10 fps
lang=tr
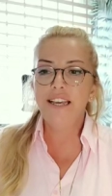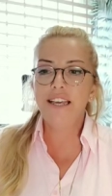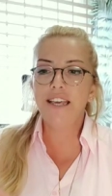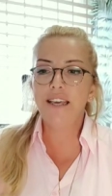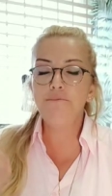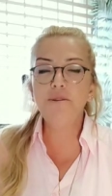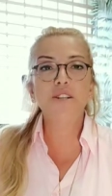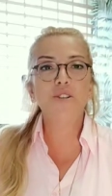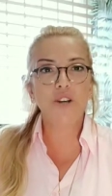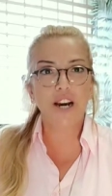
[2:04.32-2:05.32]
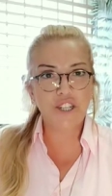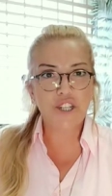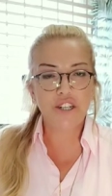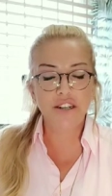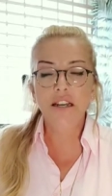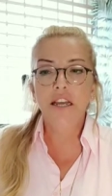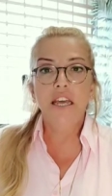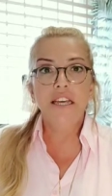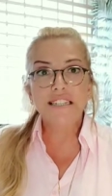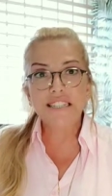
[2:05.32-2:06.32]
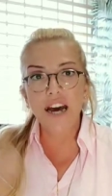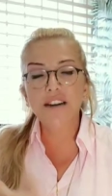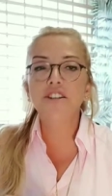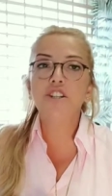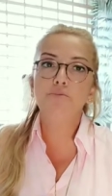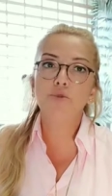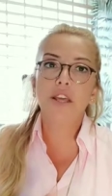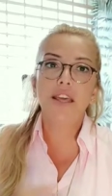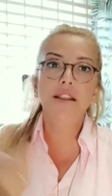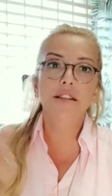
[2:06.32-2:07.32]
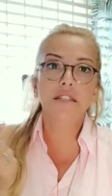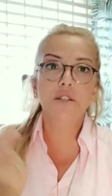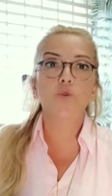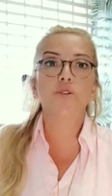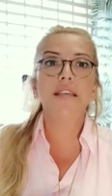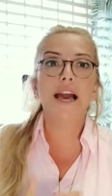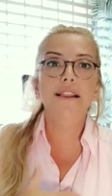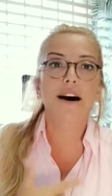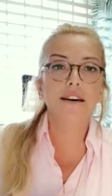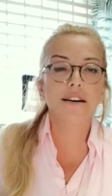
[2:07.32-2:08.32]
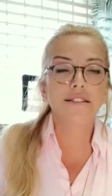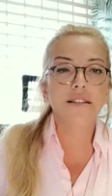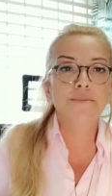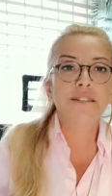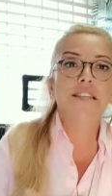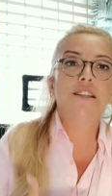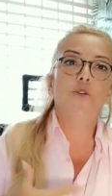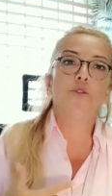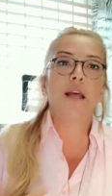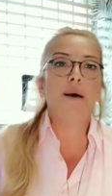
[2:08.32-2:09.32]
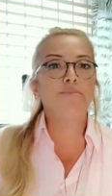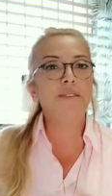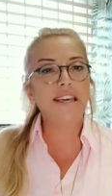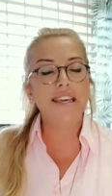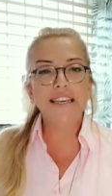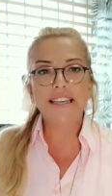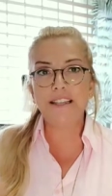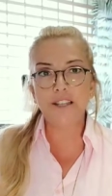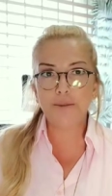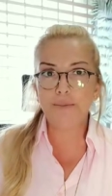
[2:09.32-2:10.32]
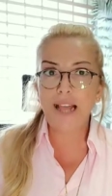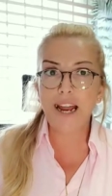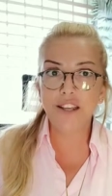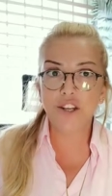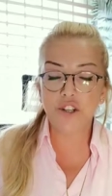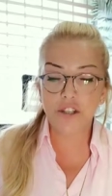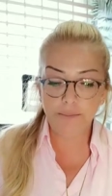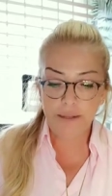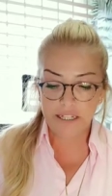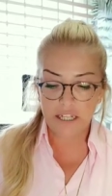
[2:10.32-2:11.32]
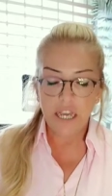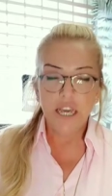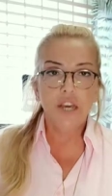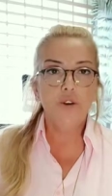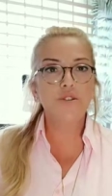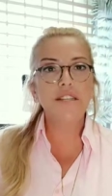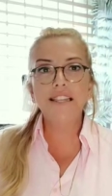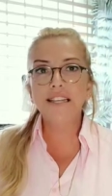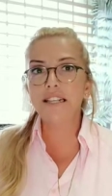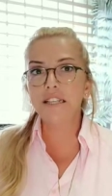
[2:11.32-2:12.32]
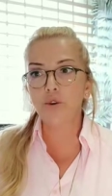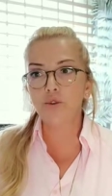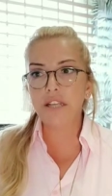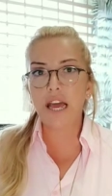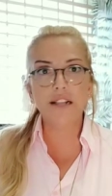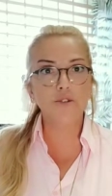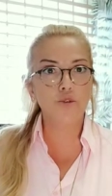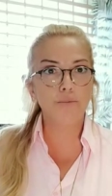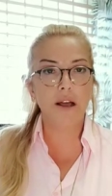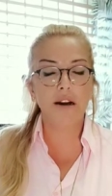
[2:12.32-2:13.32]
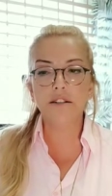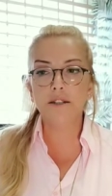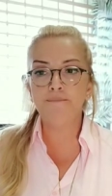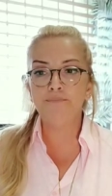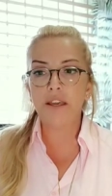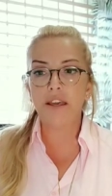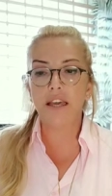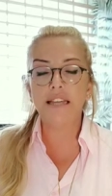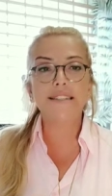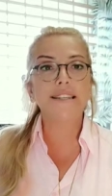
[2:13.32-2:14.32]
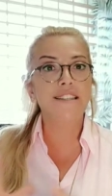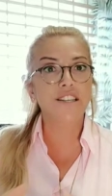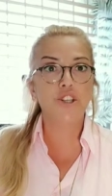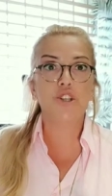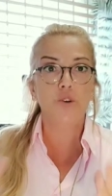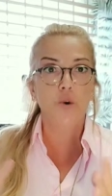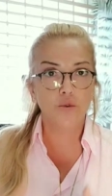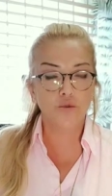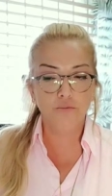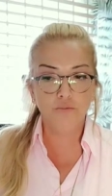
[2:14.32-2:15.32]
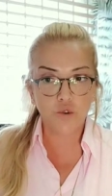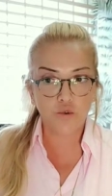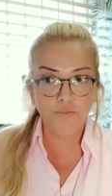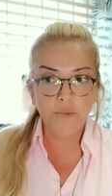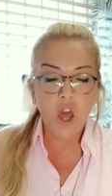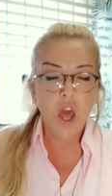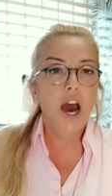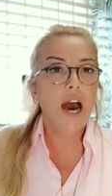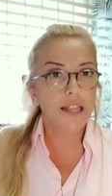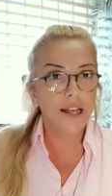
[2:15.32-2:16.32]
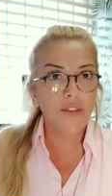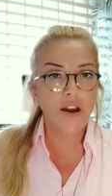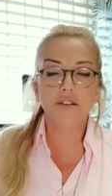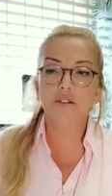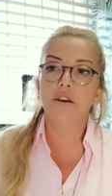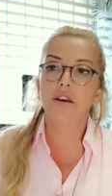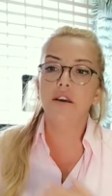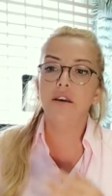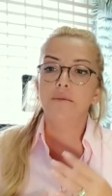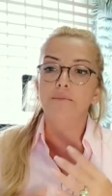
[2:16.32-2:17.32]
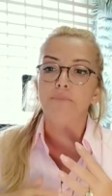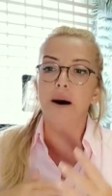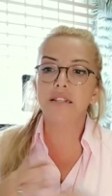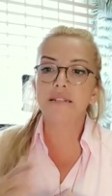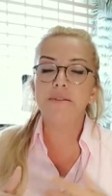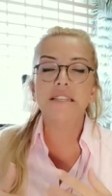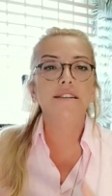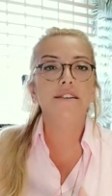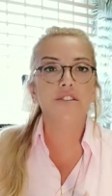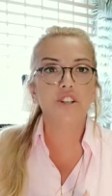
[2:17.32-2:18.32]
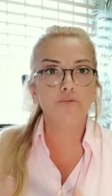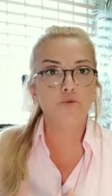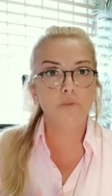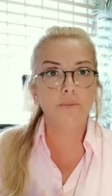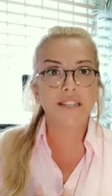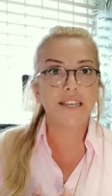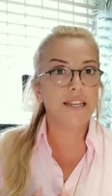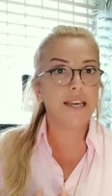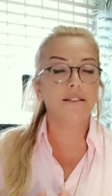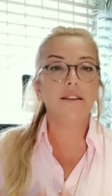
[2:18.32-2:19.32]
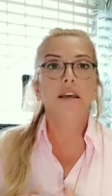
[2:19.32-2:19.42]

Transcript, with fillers: e, bir açı. Sadece bu değil, sosyal hayatımızda da önemli gelişmeler yaşatabilir. Özellikle sosyal gruplar, e, etkinlik içinde olduğumuz tüm alanlar, e, bazı mesela iletişim kurmamız gereken